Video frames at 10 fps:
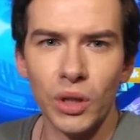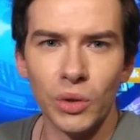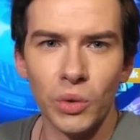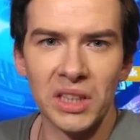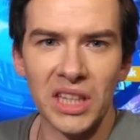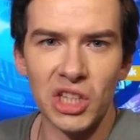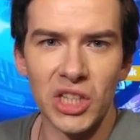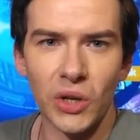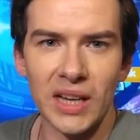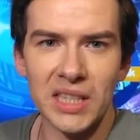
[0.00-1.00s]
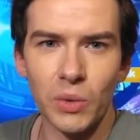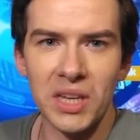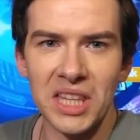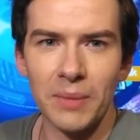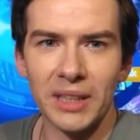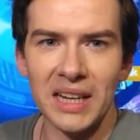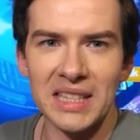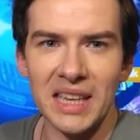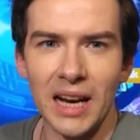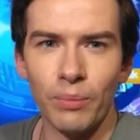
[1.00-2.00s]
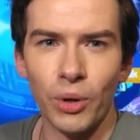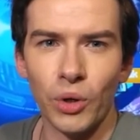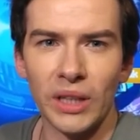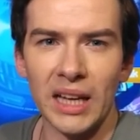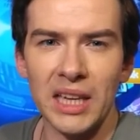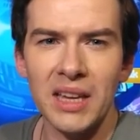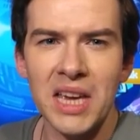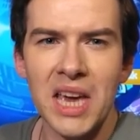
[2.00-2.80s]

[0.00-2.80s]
który też się okazał hitem, teraz serial Pokonani.